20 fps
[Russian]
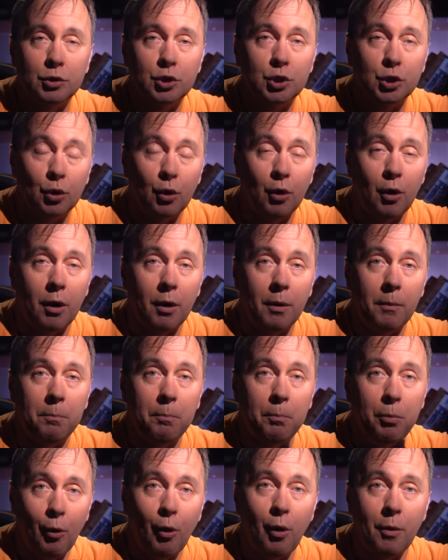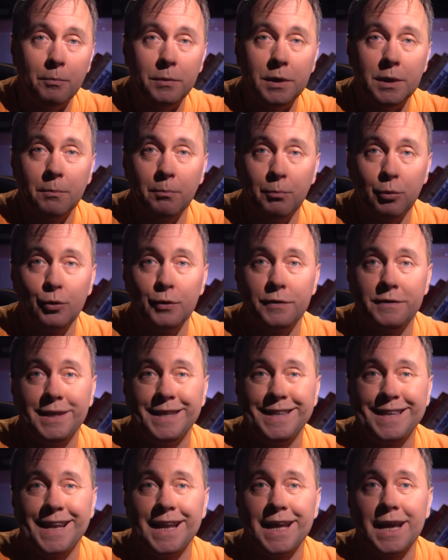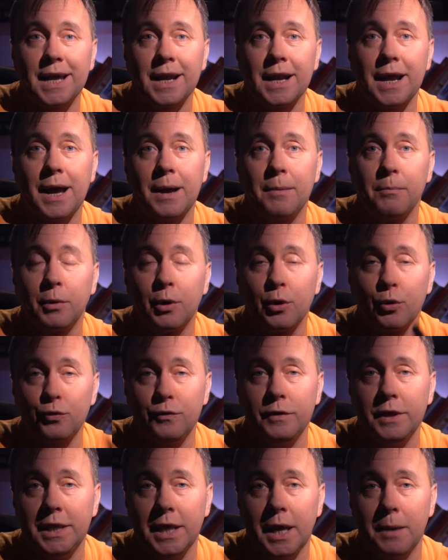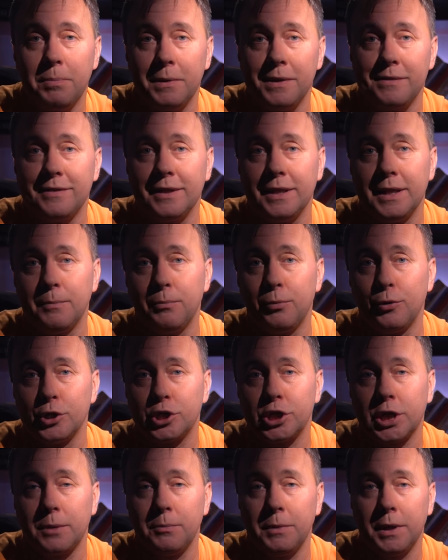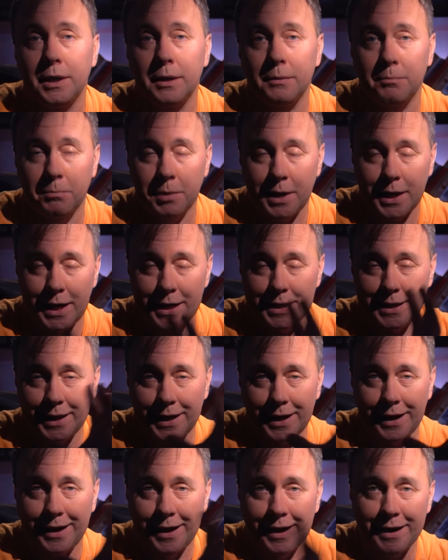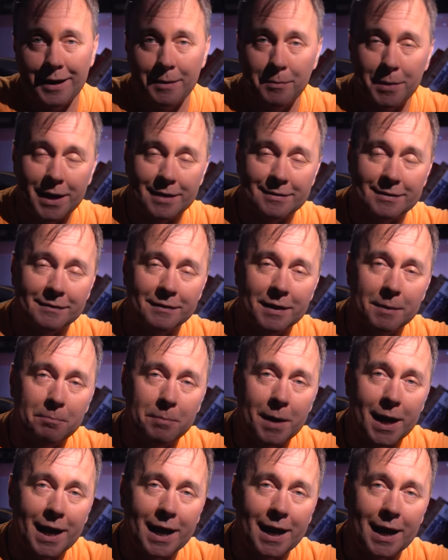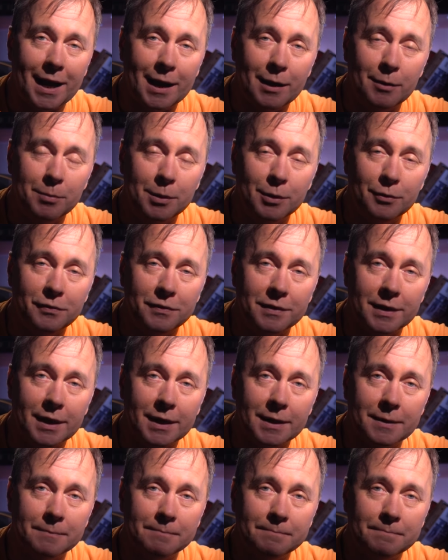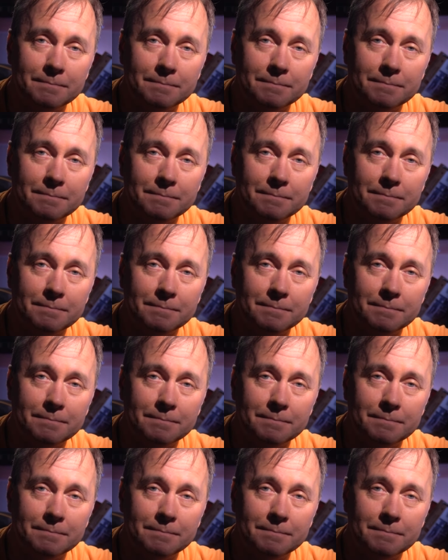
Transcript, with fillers: Что, помним, бусти, телеграм, грузите апельсины бочками, братья Карамазовы. Пока, люблю всех.